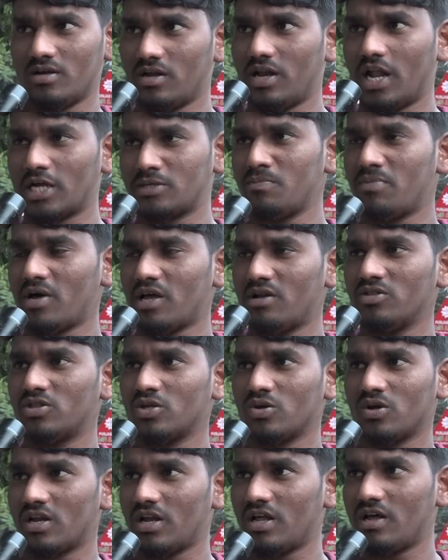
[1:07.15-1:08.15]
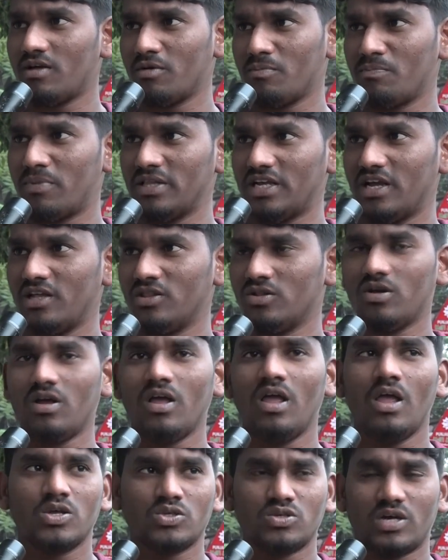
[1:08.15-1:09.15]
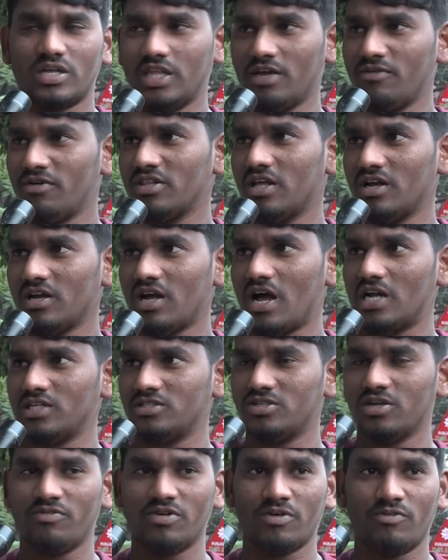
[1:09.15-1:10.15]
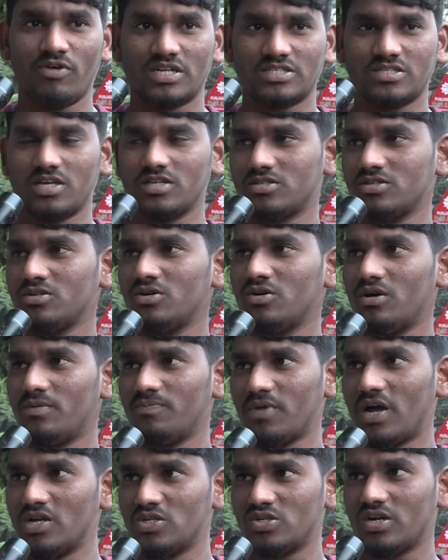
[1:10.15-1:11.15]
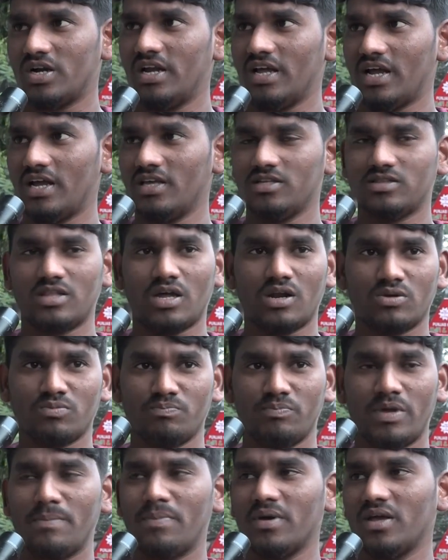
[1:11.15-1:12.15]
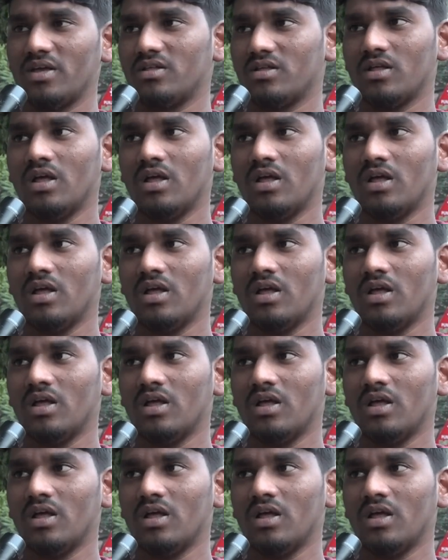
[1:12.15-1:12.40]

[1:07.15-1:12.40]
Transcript: లక్ష్మీపార్వతితో ఇట్లా ఇబ్బంది అయిందో సో అదేవిధంగా ఆర్జీవి వర్సెస్ ఆశురెడ్డి అయ్యి తను మేబీ